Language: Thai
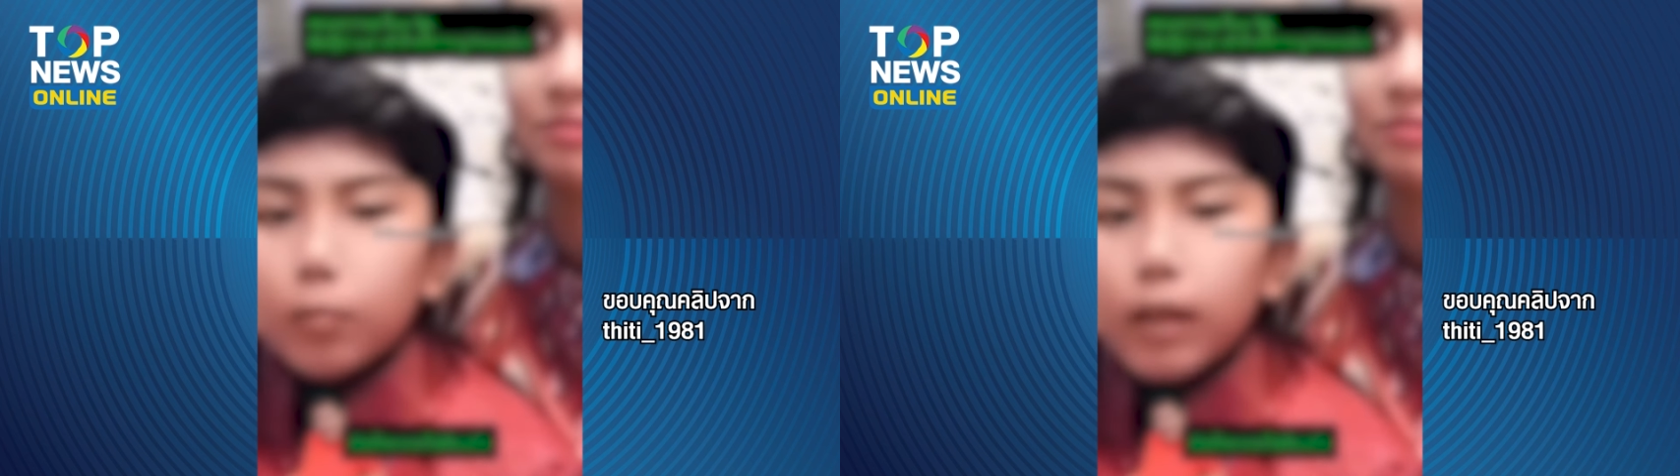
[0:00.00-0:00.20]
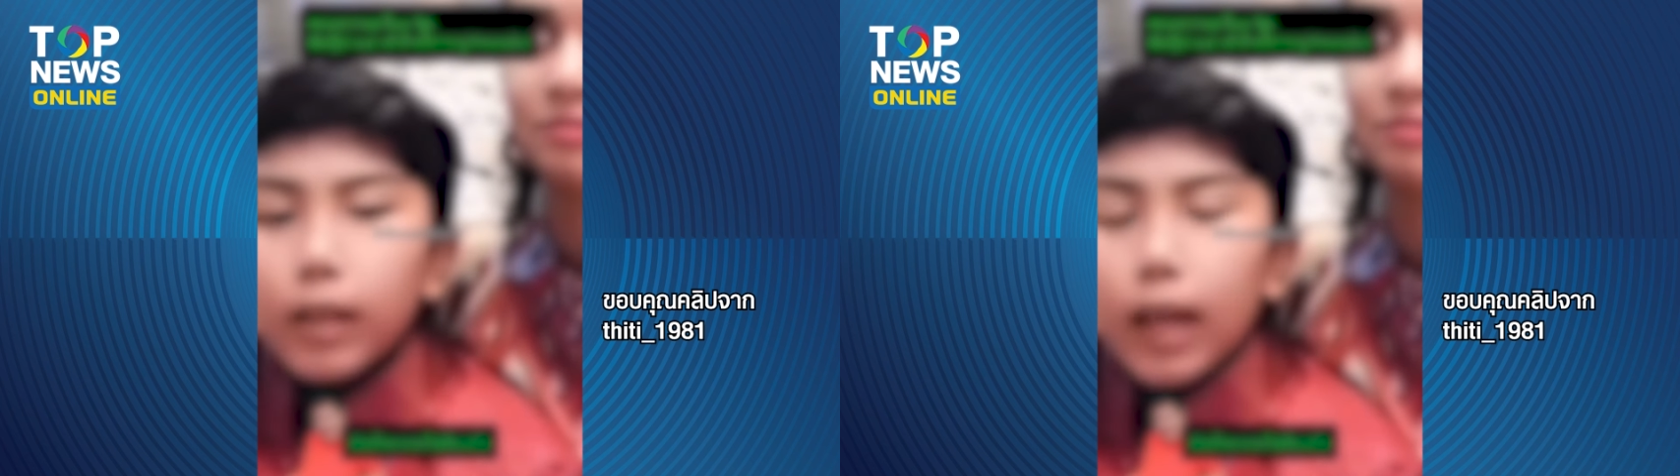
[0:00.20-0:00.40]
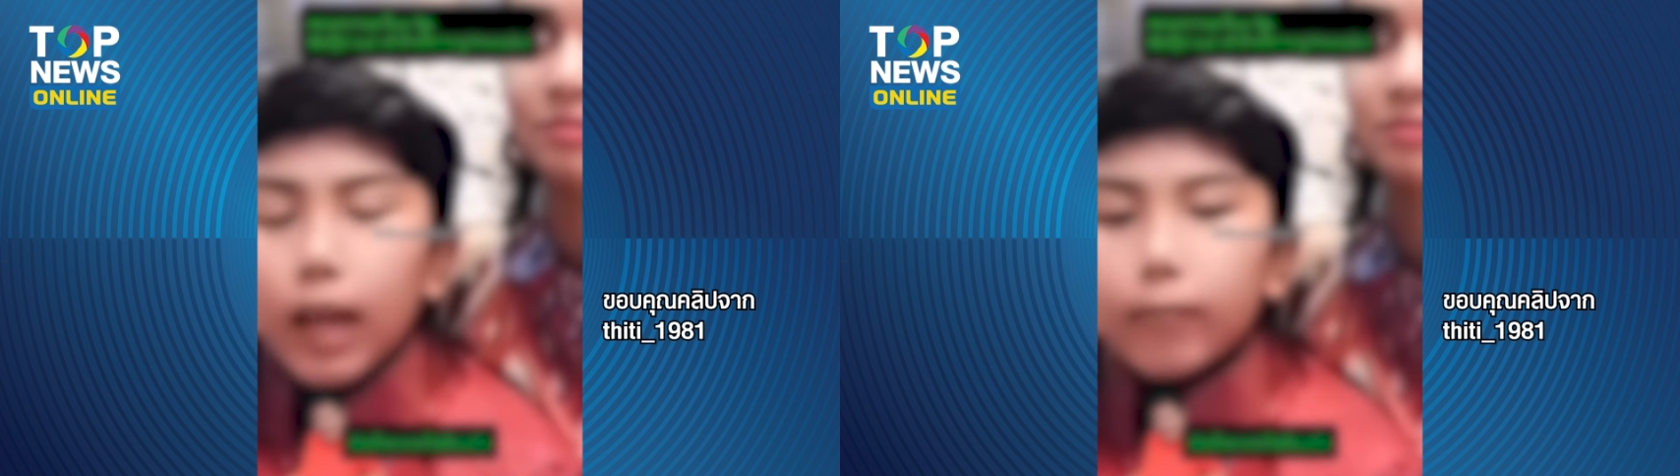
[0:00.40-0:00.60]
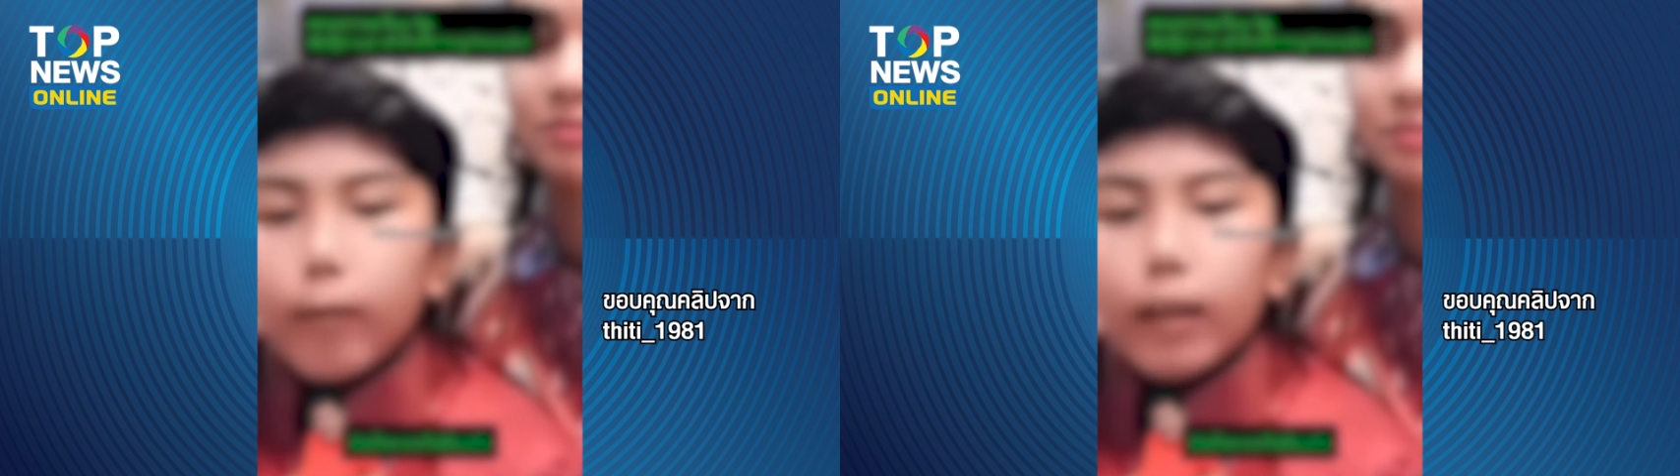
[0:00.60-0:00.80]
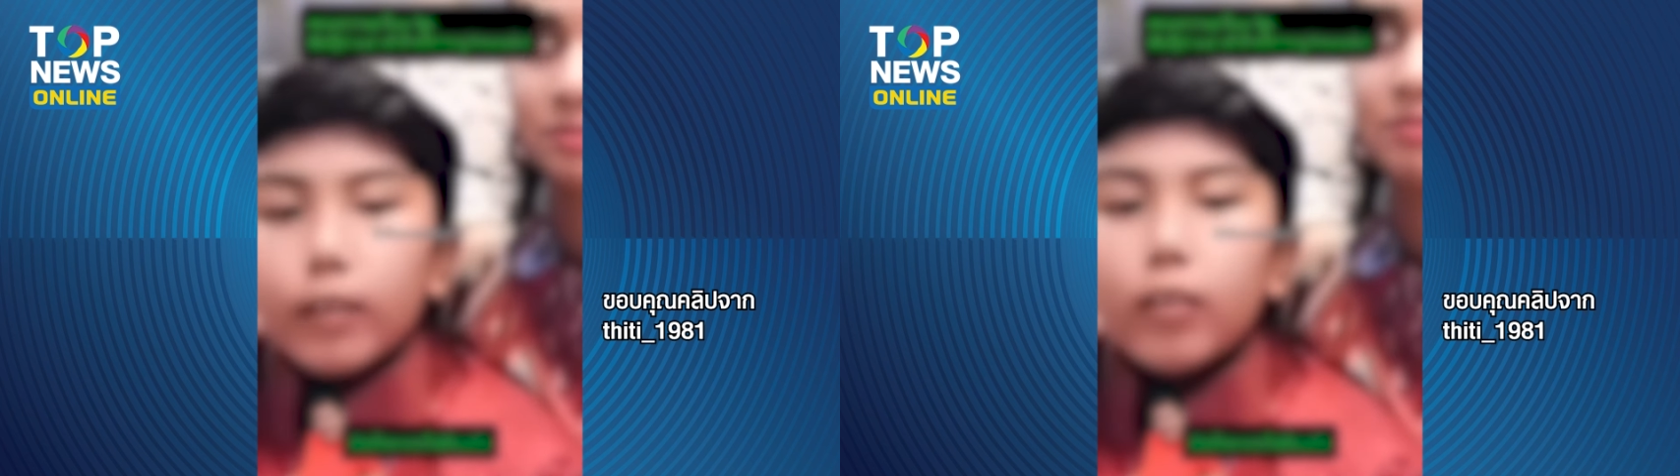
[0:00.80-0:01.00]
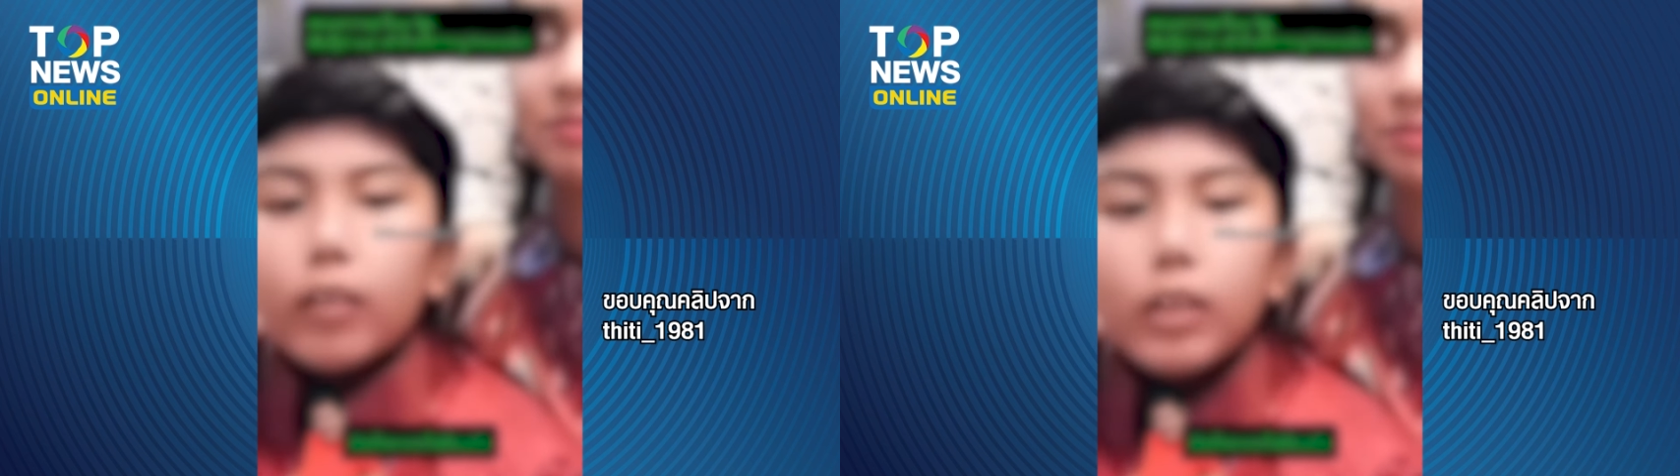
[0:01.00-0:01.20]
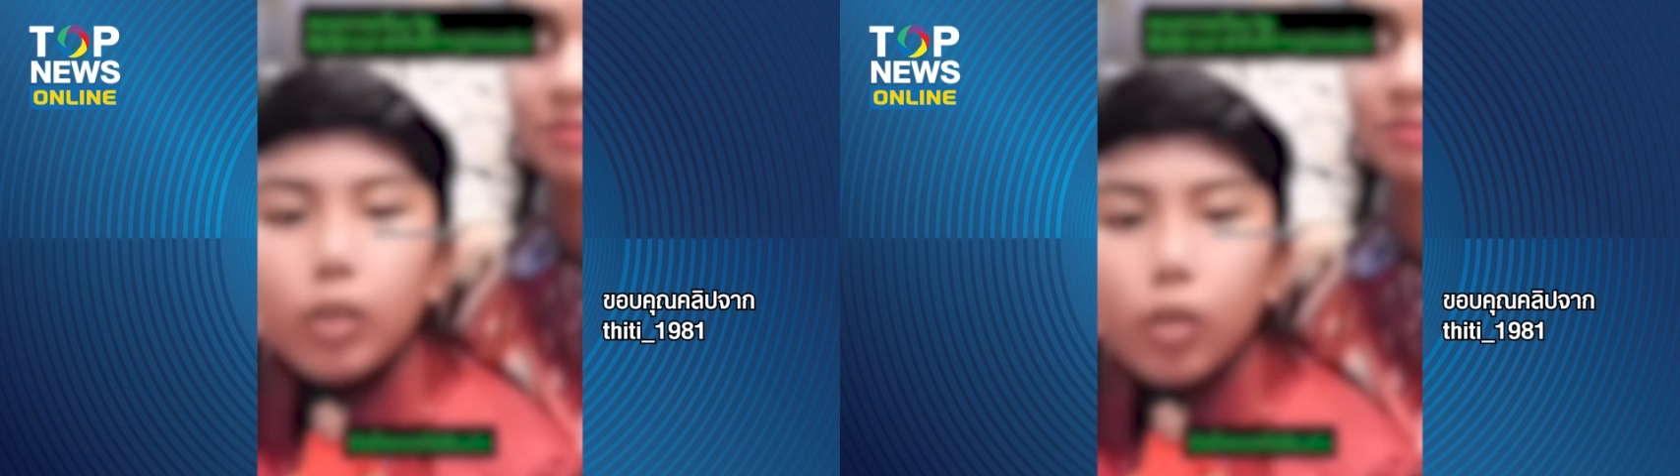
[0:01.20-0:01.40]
เมื่อหลายวันก็คือ